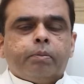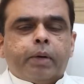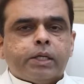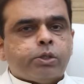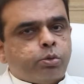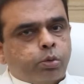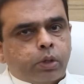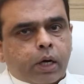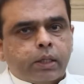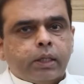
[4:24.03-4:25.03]
पैच जो
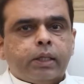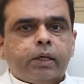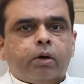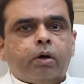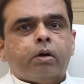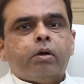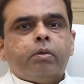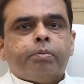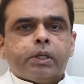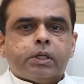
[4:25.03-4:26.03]
उतार देते हैं और
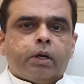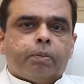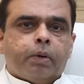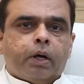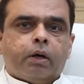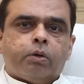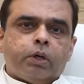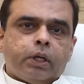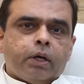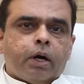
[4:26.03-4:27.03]
पेशेंट अपना
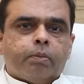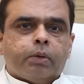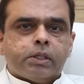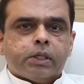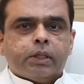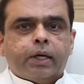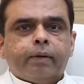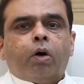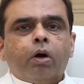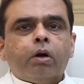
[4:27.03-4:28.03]
रूटीन काम कर सकता है
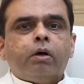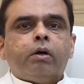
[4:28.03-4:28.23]
और